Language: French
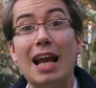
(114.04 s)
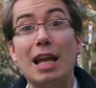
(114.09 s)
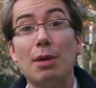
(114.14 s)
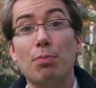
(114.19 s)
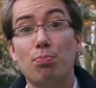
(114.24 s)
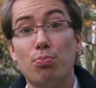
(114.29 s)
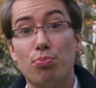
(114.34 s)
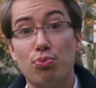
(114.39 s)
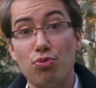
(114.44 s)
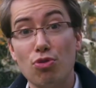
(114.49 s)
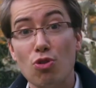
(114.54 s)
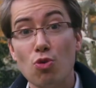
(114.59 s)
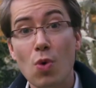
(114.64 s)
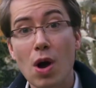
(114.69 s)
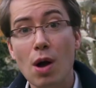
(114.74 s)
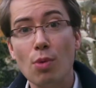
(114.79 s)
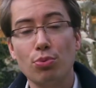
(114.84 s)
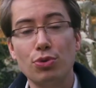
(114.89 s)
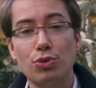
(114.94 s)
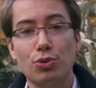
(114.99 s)
allés plus
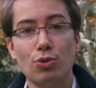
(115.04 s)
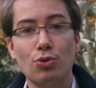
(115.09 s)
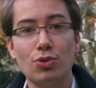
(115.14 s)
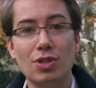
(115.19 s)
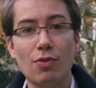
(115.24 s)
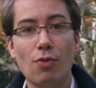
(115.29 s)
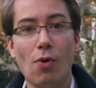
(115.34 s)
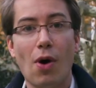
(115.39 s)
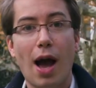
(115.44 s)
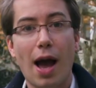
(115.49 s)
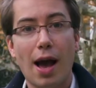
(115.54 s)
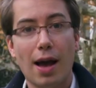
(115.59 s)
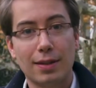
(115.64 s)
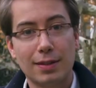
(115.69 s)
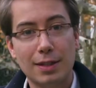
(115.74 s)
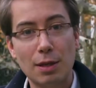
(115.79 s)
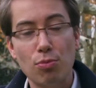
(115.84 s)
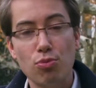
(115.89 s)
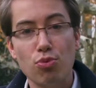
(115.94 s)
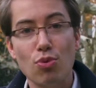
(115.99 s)
loin puisque nous avons
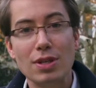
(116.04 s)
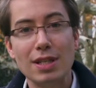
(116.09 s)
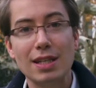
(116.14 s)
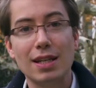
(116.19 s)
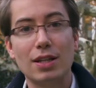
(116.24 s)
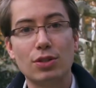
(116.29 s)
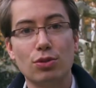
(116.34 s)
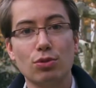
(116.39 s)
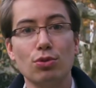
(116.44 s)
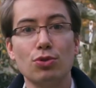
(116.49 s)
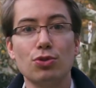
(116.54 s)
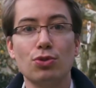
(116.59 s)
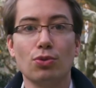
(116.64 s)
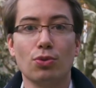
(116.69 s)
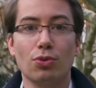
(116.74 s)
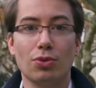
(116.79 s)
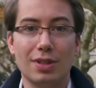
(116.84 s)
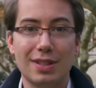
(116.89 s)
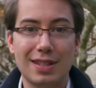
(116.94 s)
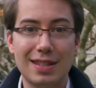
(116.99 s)
déployé la
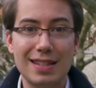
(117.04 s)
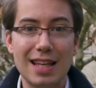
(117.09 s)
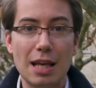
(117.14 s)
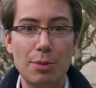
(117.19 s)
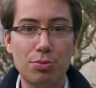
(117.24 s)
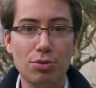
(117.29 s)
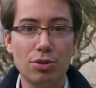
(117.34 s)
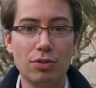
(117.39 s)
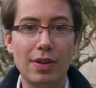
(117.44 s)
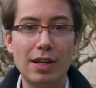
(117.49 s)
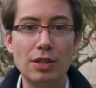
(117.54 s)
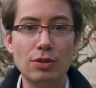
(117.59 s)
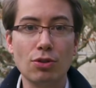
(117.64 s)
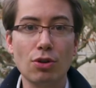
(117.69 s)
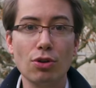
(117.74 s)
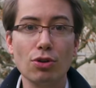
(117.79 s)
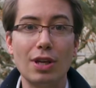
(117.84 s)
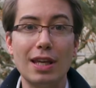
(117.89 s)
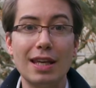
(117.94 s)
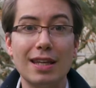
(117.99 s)
solution CIP
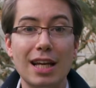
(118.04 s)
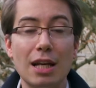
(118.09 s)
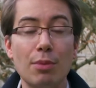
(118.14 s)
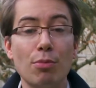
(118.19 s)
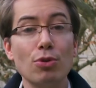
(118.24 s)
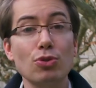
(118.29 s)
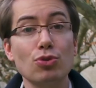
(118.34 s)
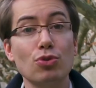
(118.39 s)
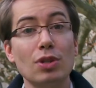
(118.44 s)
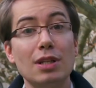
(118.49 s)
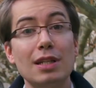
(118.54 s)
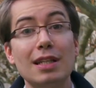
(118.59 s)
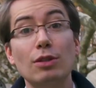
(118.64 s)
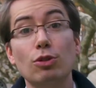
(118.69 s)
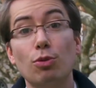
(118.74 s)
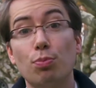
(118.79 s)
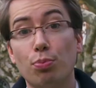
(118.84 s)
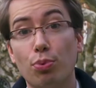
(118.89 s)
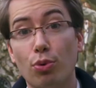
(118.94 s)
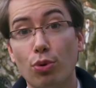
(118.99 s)
Advisor également sur les lignes
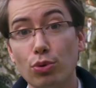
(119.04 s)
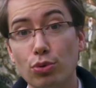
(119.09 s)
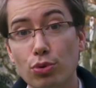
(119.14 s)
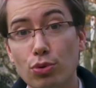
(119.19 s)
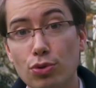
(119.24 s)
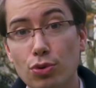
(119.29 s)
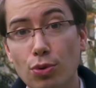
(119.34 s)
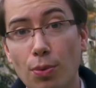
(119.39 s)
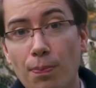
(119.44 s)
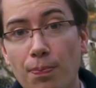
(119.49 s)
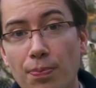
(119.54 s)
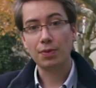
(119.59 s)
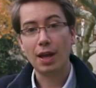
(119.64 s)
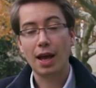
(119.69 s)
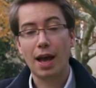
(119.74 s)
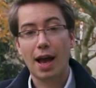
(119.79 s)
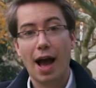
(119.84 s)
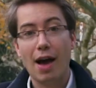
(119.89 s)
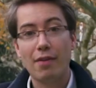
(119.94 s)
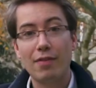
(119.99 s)
de production
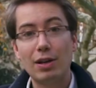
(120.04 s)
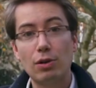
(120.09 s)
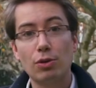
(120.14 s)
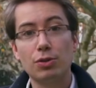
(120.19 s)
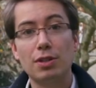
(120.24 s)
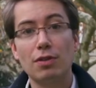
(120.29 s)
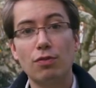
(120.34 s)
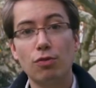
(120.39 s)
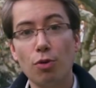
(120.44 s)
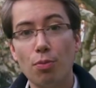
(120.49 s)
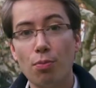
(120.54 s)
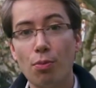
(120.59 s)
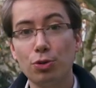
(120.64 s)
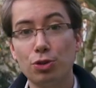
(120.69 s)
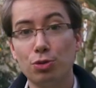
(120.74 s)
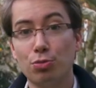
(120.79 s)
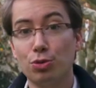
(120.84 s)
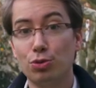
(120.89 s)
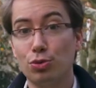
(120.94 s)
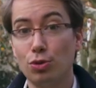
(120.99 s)
avec le développement
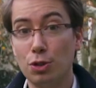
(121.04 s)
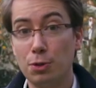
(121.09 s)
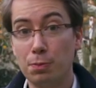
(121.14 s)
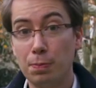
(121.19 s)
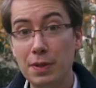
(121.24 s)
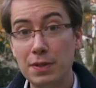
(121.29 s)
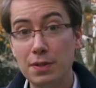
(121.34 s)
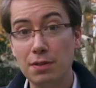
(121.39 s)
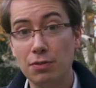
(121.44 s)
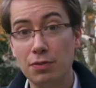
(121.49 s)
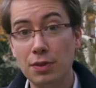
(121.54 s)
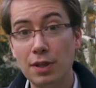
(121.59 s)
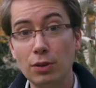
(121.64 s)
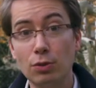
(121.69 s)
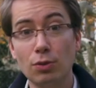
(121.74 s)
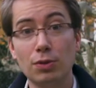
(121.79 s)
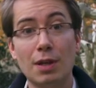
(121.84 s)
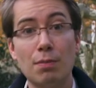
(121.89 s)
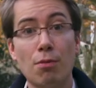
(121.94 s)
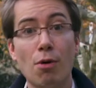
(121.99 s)
de modules spécifiques
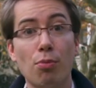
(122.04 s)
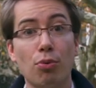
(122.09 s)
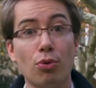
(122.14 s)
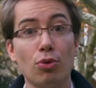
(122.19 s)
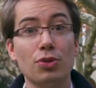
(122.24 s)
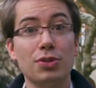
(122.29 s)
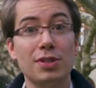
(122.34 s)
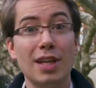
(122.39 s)
notamment pour le